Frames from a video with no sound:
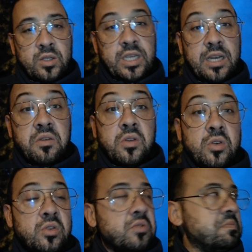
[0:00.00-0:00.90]
o sea,
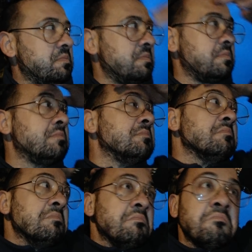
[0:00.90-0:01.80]
no.
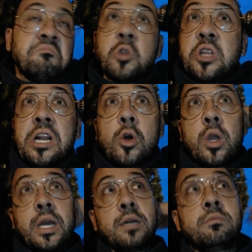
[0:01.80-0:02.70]
No tiene
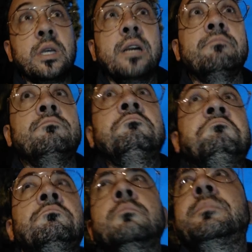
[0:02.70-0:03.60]
lógica. O sea,
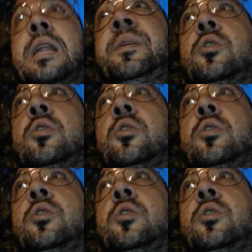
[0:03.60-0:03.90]
para mí